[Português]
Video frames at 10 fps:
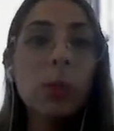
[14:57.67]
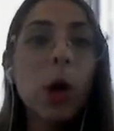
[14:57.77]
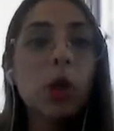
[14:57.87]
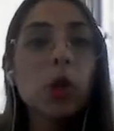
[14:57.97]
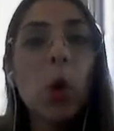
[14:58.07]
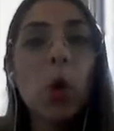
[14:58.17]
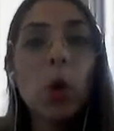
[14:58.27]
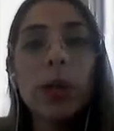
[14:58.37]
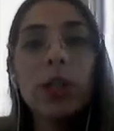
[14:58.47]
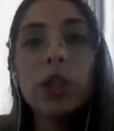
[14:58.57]
pode
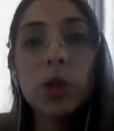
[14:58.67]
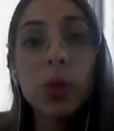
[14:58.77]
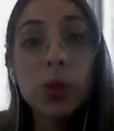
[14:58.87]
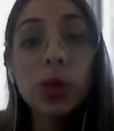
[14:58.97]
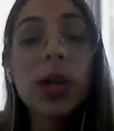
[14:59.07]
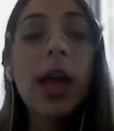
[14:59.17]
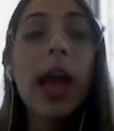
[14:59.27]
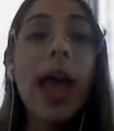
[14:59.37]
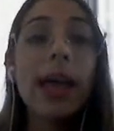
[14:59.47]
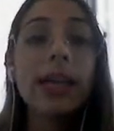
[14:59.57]
concluir disso
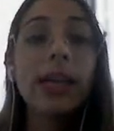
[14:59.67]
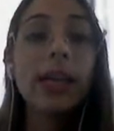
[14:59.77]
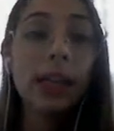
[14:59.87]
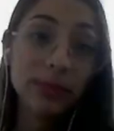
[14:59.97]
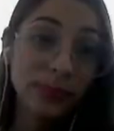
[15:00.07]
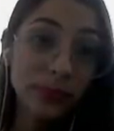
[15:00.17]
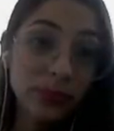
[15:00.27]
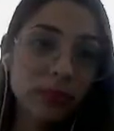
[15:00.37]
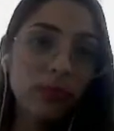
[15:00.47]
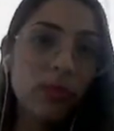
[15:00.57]
é que
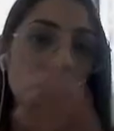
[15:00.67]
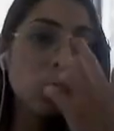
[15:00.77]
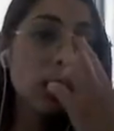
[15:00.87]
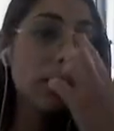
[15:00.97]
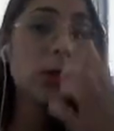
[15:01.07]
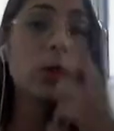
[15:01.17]
o tamanho